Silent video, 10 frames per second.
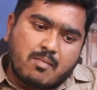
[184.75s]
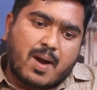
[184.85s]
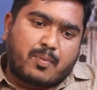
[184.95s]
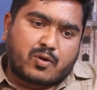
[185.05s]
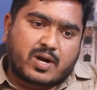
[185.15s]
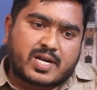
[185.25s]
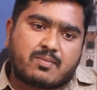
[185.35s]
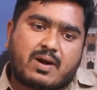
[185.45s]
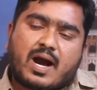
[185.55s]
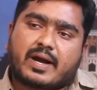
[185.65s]
మా పోరాటం
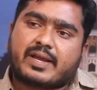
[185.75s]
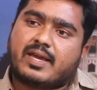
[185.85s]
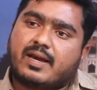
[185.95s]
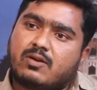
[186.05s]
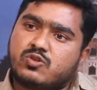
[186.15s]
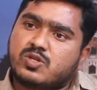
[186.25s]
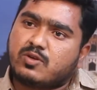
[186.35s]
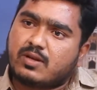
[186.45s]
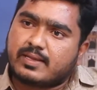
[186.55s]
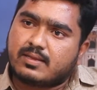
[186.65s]
మా ఆకలి కేకల నుంచి
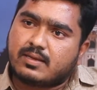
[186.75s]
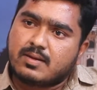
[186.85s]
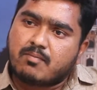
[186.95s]
మొదలైంది